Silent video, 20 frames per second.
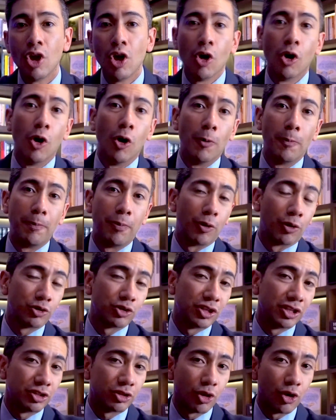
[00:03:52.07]
o por
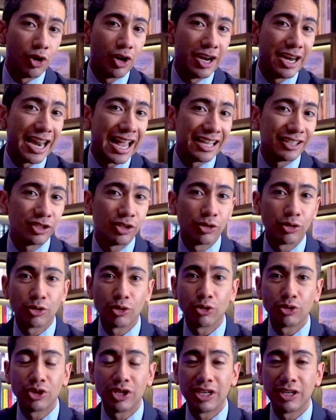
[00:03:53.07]
si son lacios o
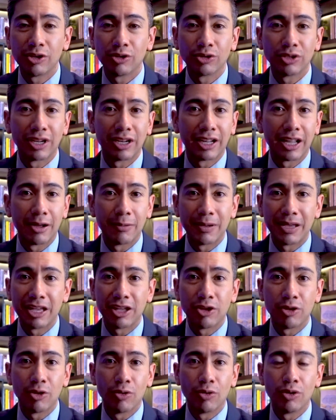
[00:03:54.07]
chinos del
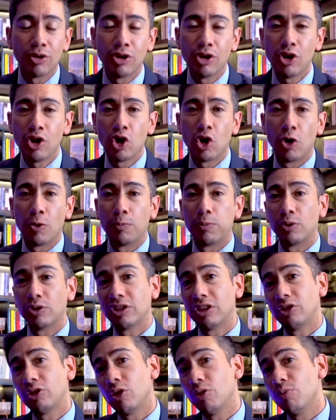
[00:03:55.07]
cabello, o por si
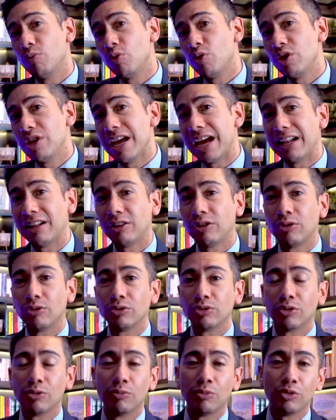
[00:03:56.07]
son muy
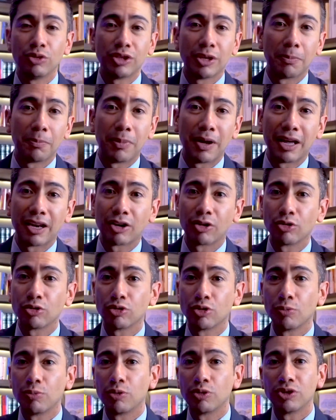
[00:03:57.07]
altos o muy chaparros,
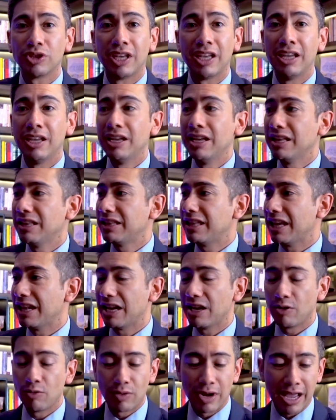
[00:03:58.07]
o por si
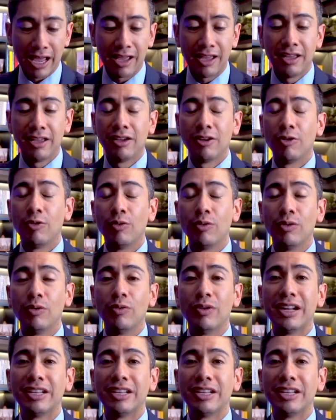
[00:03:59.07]
tienen una, una